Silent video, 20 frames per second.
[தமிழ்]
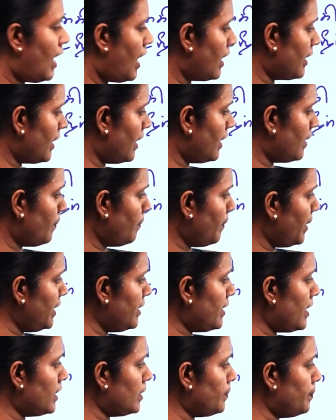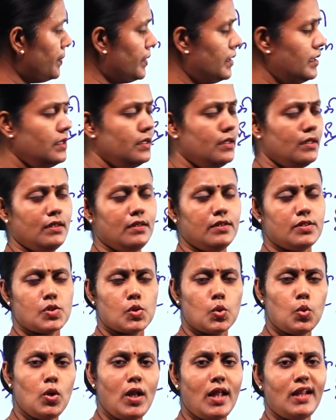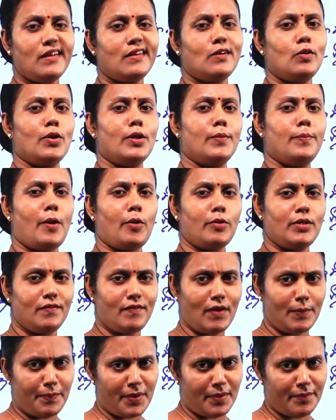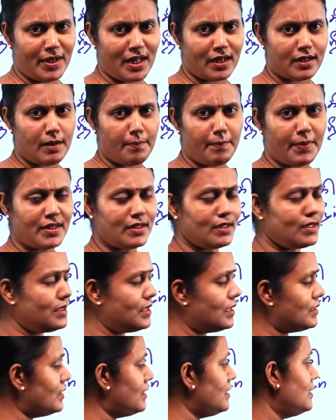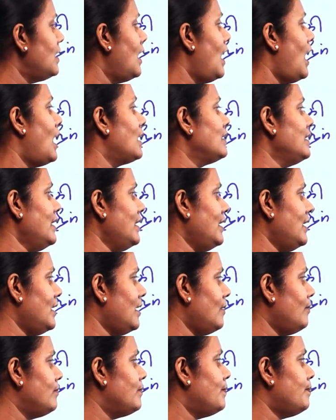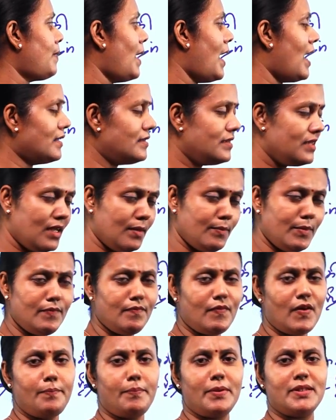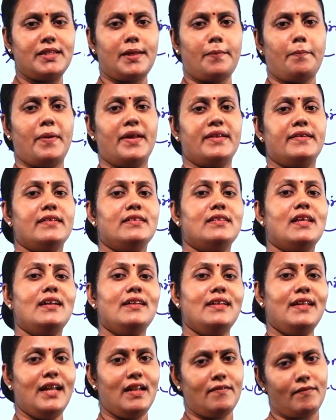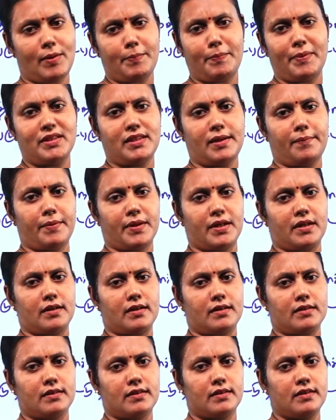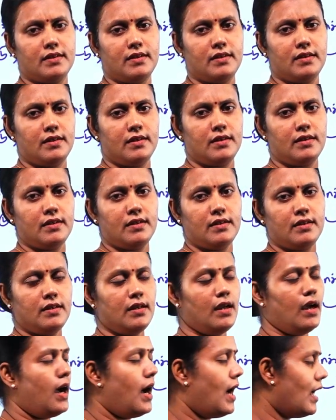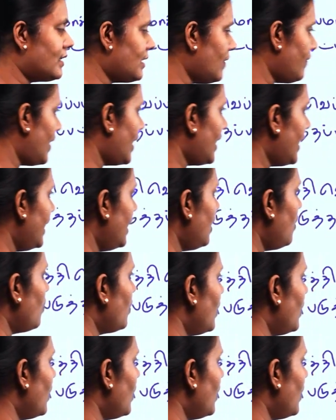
ஆனால் மின்னடுப்பு சூழலுக்கு ஒரு பகுதி வெப்பம் இழக்கப்படுகின்றது அதே நேரம் பாத்திரமும் வெப்பத்தை பெற்றுத்தான் நீர் வெப்பத்தை பெறுகின்றது அந்த வகையில்